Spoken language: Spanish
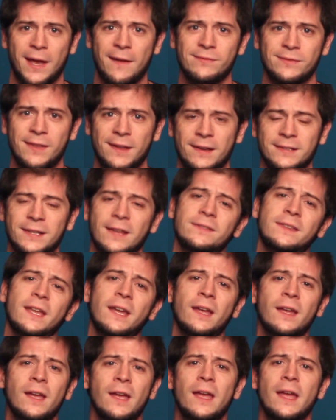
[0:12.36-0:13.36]
e
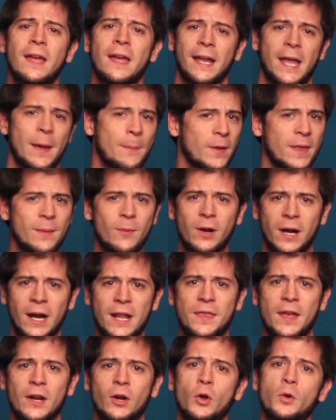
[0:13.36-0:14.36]
interesante que podemos
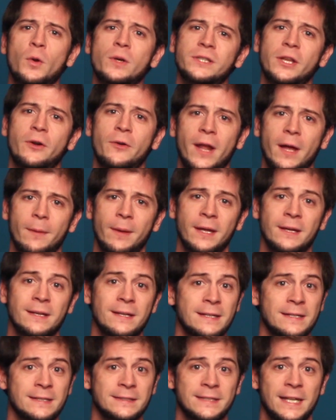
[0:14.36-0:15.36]
realizar con nuestra aeronave.
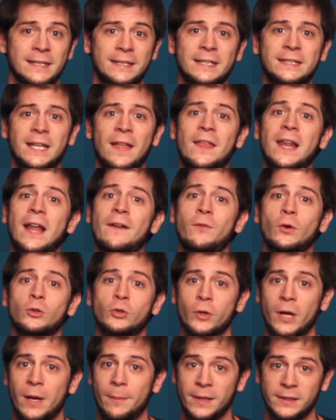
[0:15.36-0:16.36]
Se trata de la
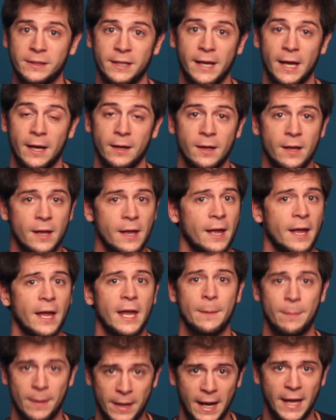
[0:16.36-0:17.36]
fotogrametría,
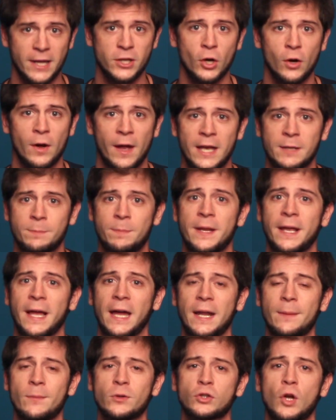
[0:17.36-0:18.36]
y para ello
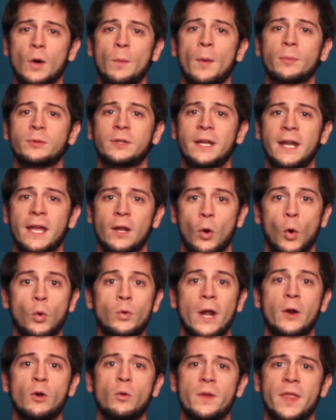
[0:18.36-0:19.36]
explicaremos cómo obtener
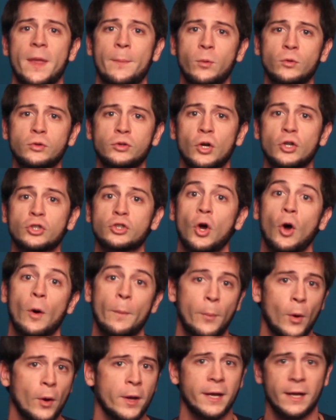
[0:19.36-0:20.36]
una nube de puntos o
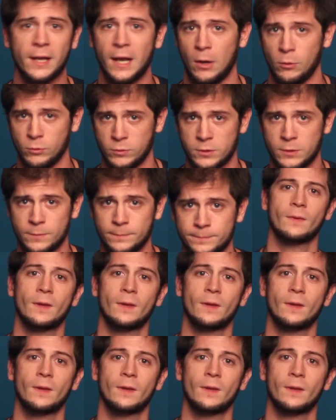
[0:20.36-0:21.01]
point clouds.